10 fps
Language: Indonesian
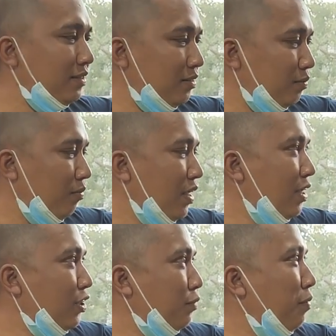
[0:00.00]
Banyak. Hmm.
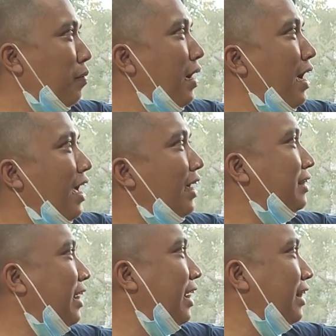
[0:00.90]
Cuma memang
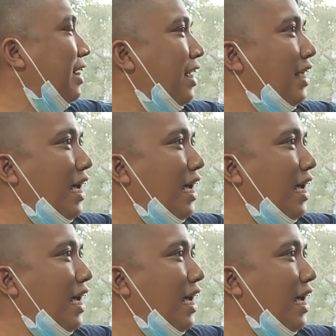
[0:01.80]
agak sedikit